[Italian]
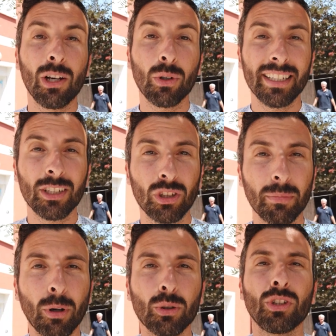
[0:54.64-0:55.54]
Allora adesso
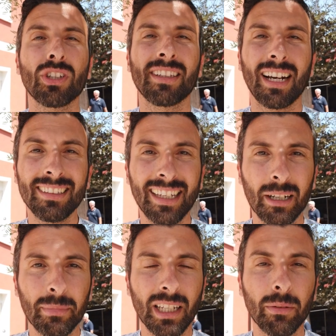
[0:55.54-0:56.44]
ti porto in centrale
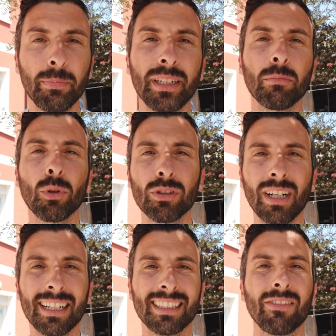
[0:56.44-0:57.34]
termica per
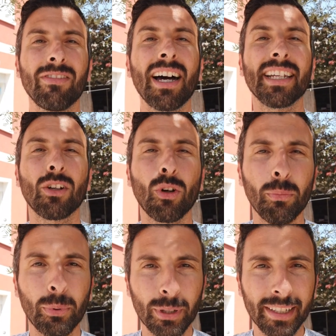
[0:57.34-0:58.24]
mostrarti i vari
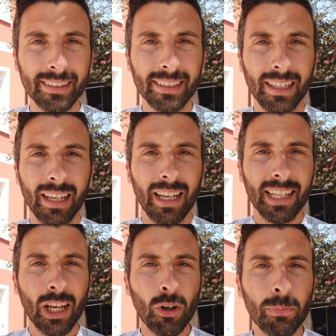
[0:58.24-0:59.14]
componenti
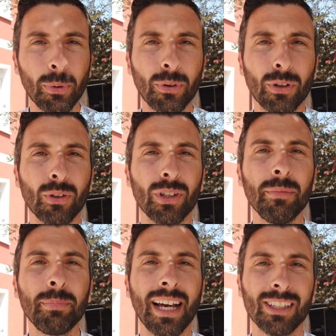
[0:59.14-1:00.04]
che compongono
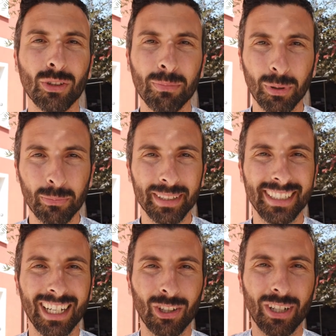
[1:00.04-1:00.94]
l'impianto in
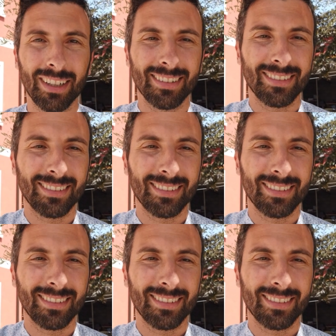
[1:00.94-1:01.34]
pompa di calore.